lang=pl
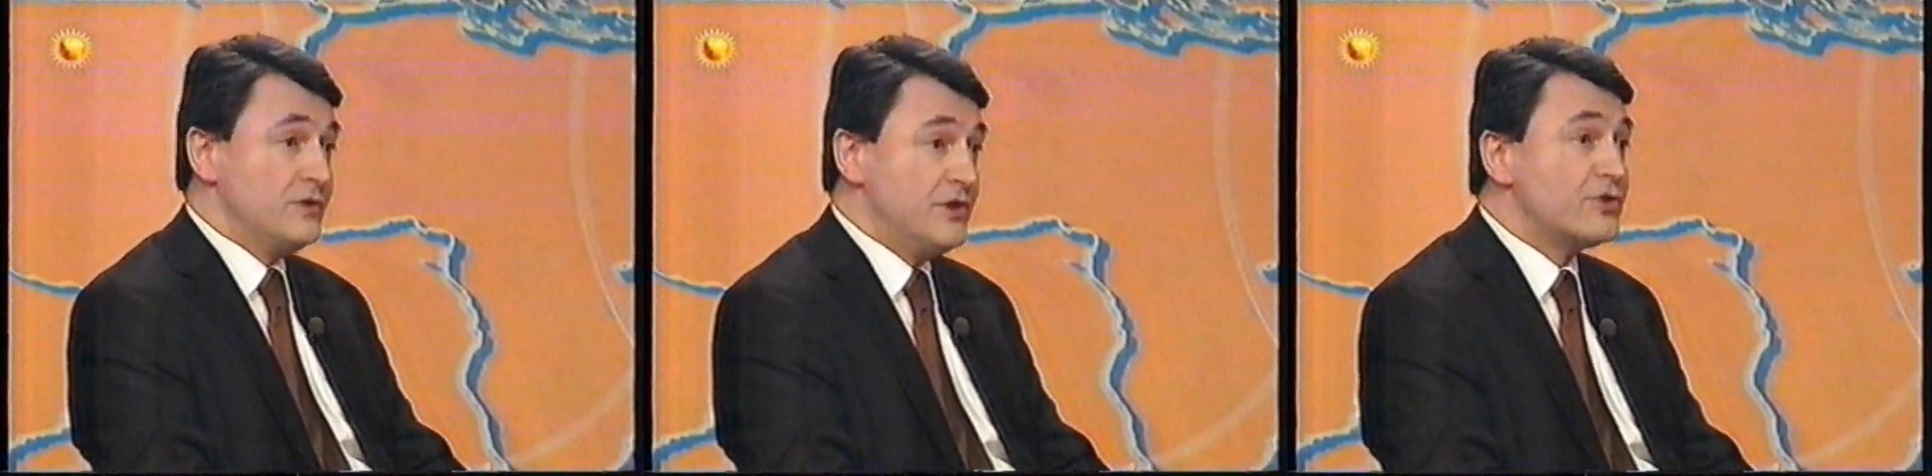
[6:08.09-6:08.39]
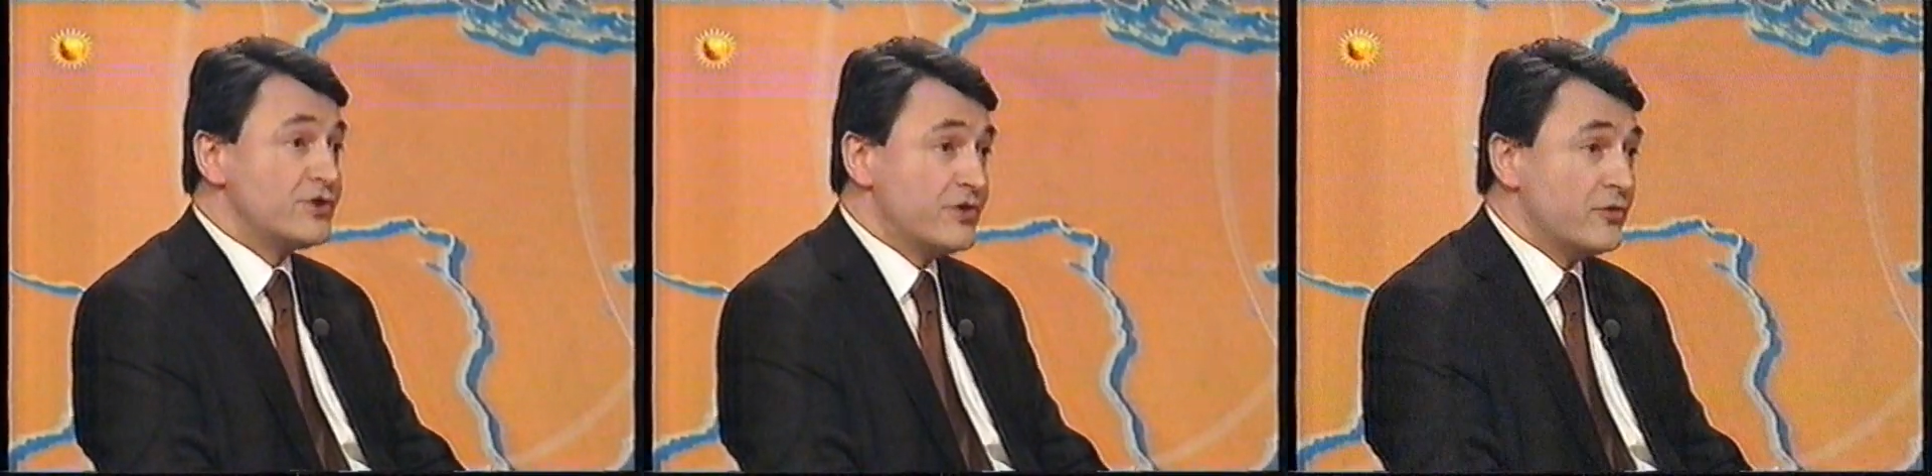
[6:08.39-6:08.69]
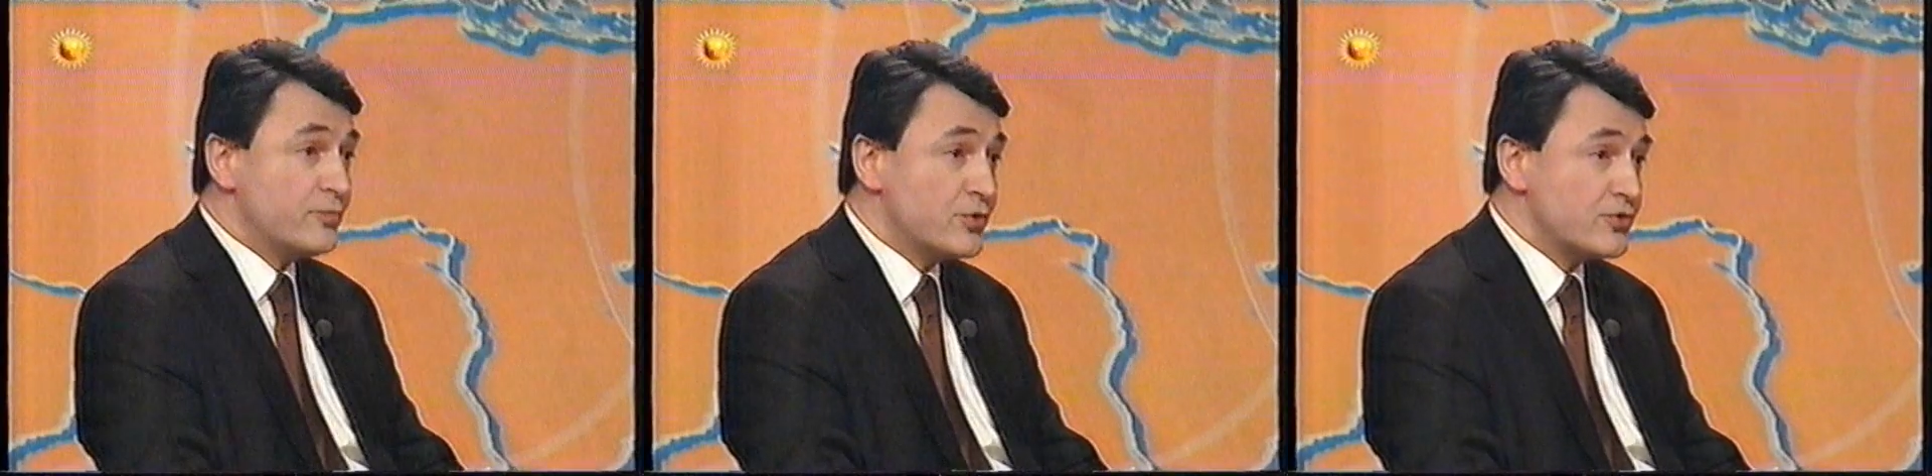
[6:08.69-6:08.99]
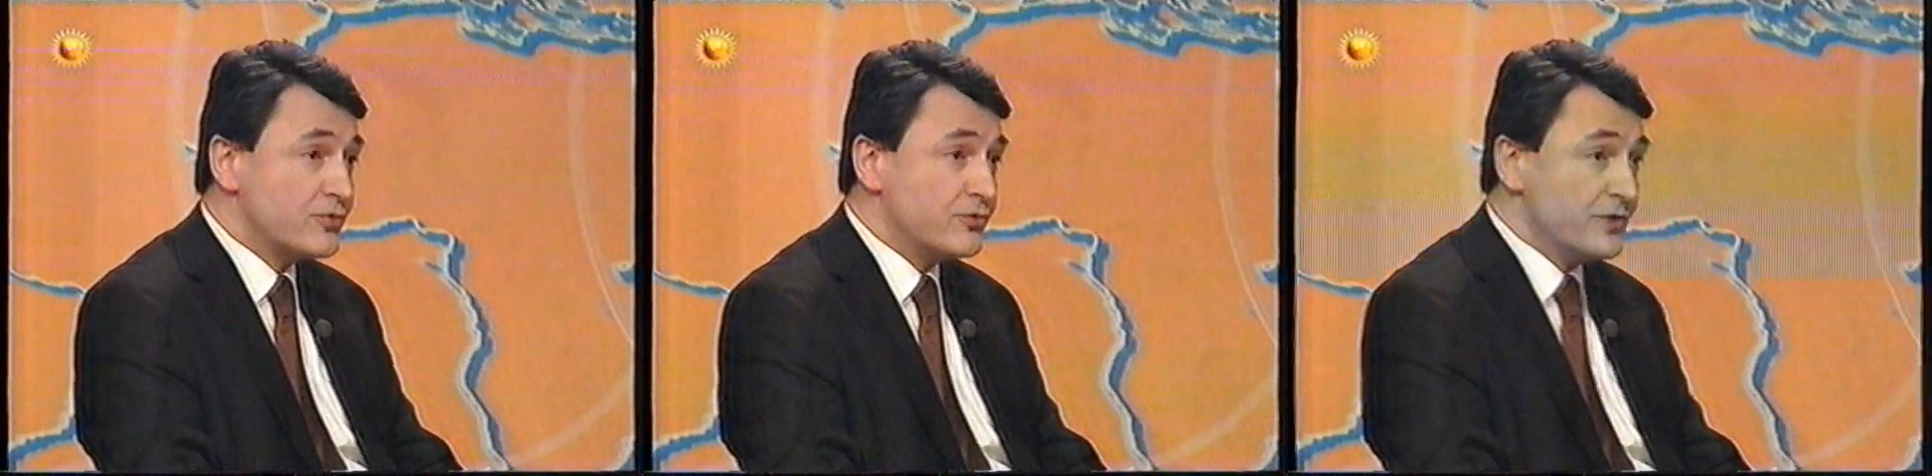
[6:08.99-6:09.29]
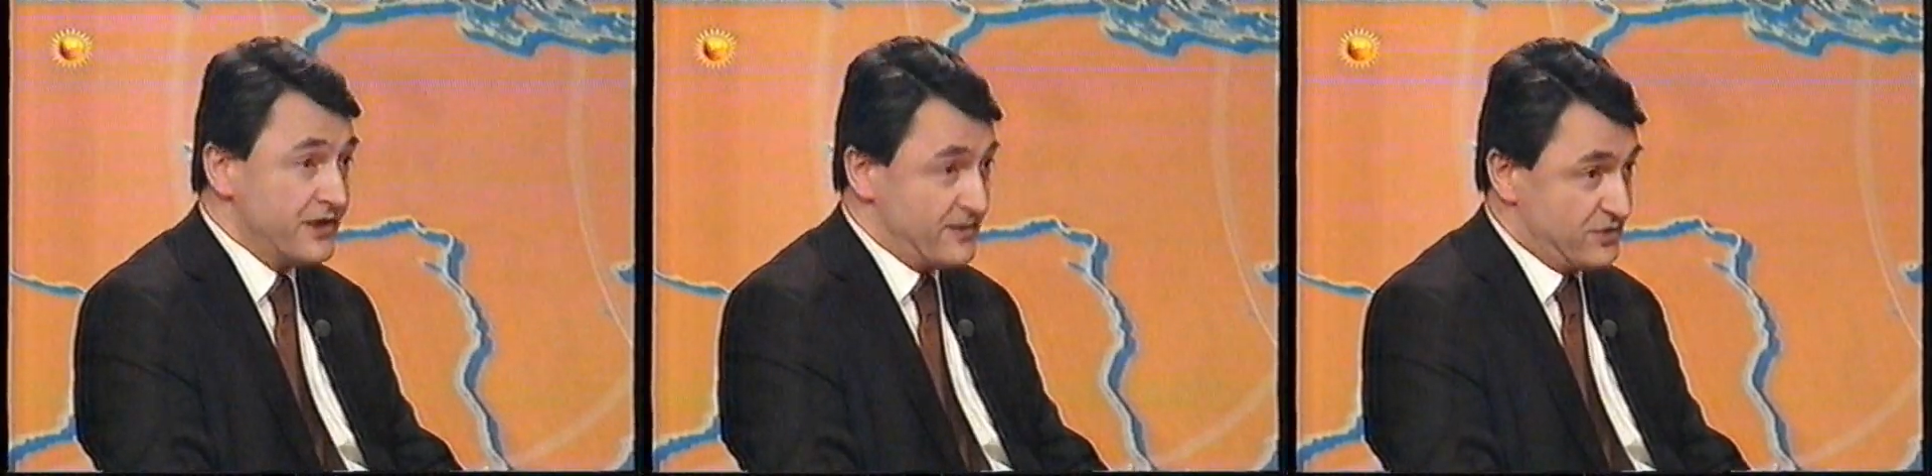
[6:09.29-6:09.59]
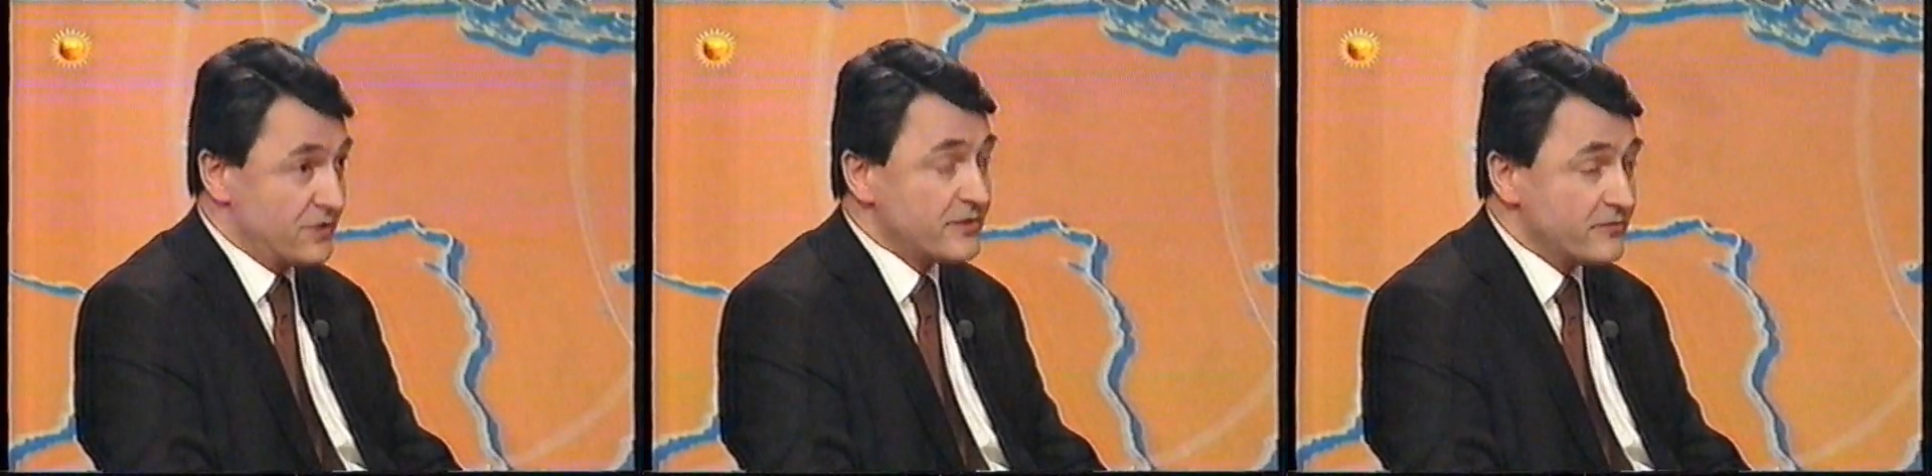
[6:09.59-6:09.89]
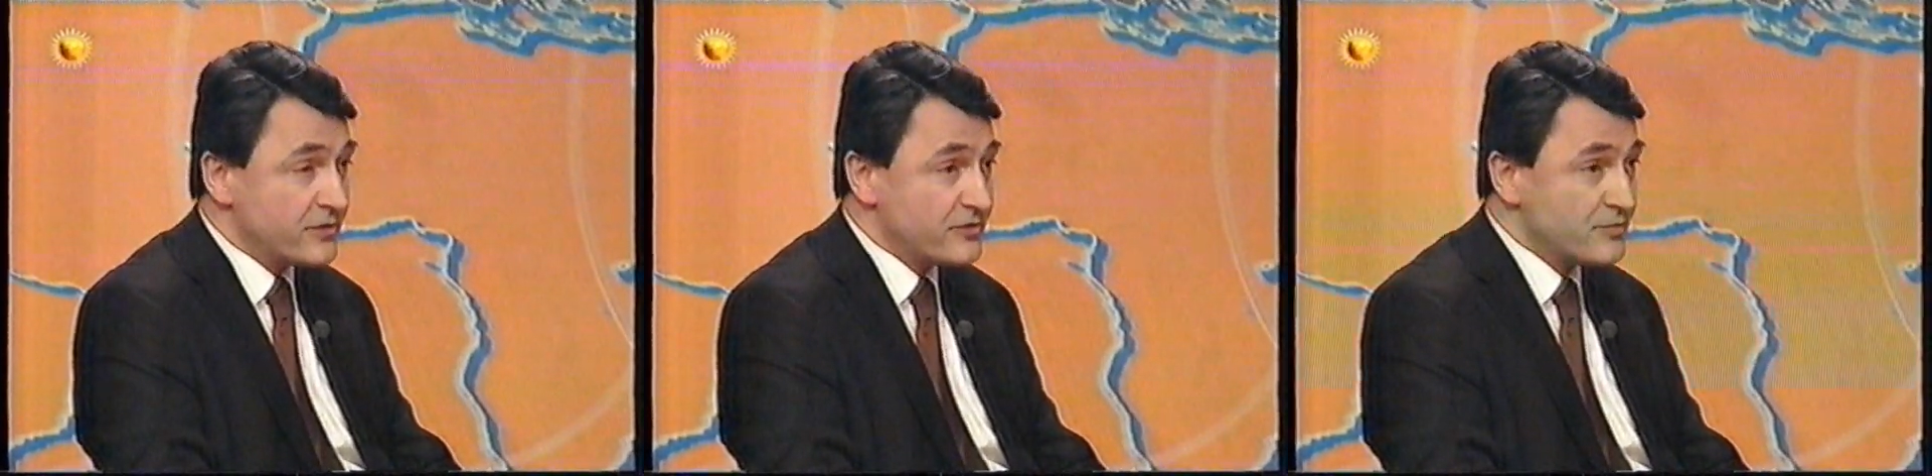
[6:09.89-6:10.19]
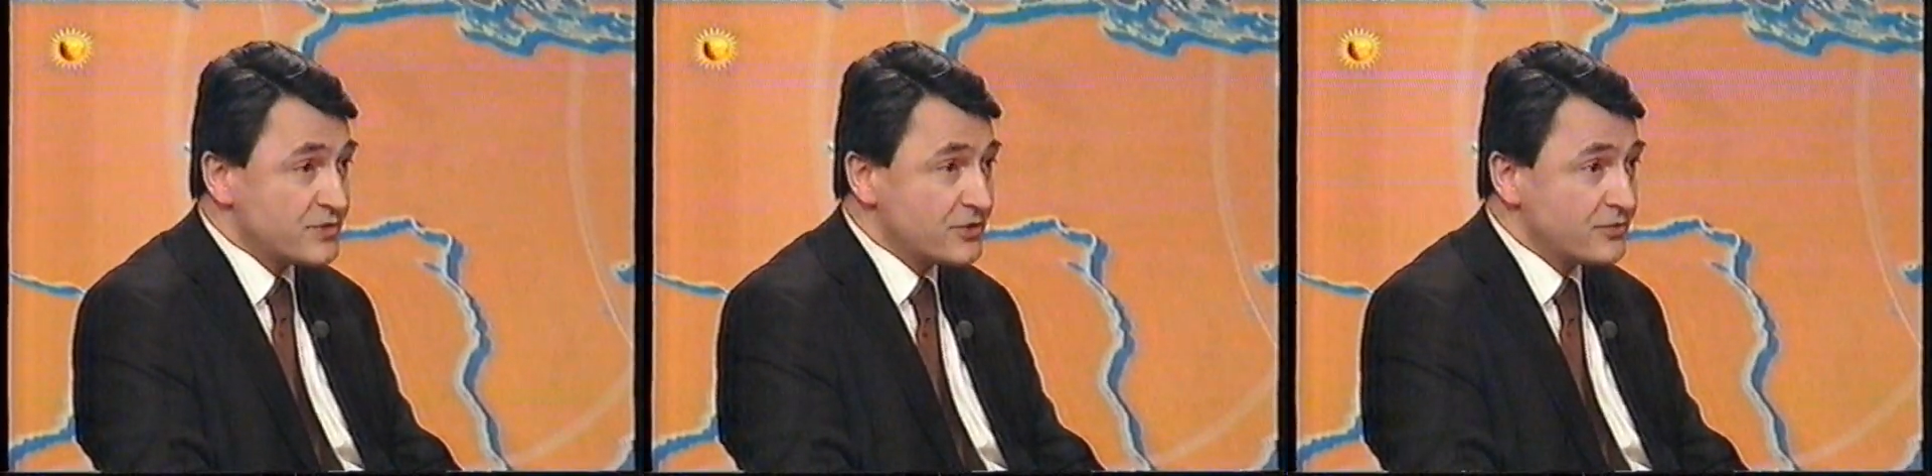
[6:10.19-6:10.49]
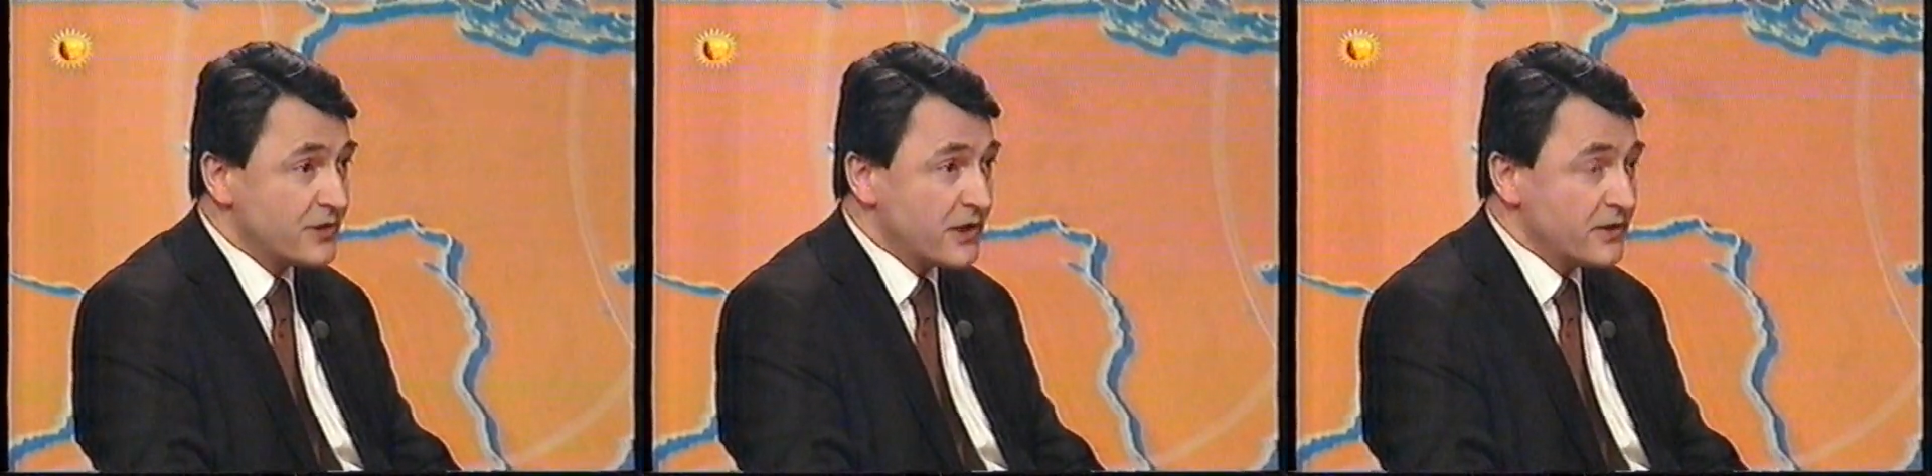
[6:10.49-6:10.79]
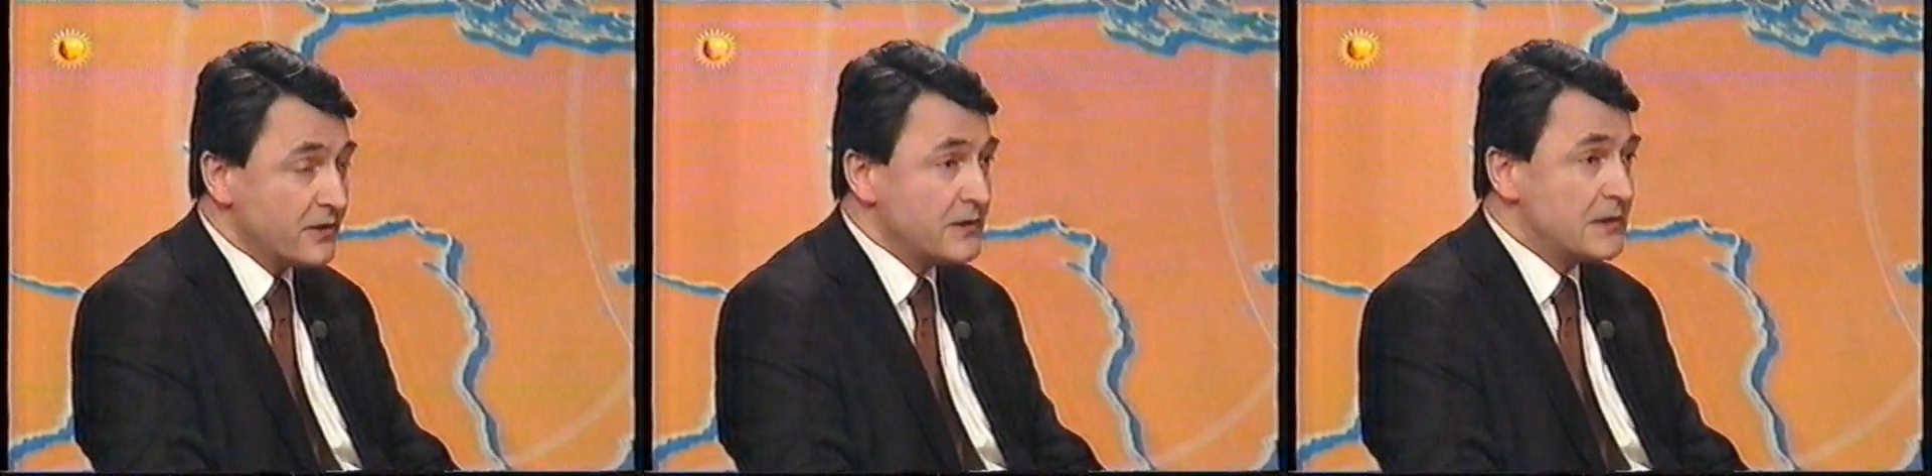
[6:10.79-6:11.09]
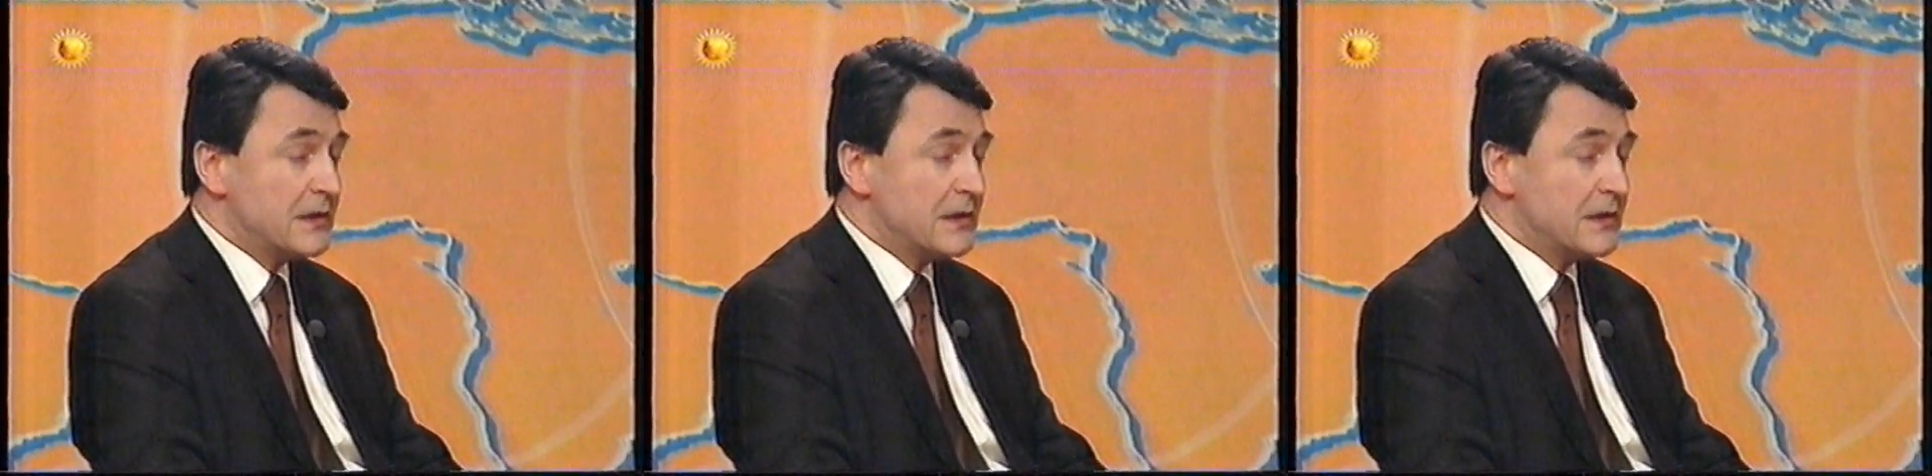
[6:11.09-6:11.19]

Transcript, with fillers: ich się poszukuje, na przykład w drodze przeszukania,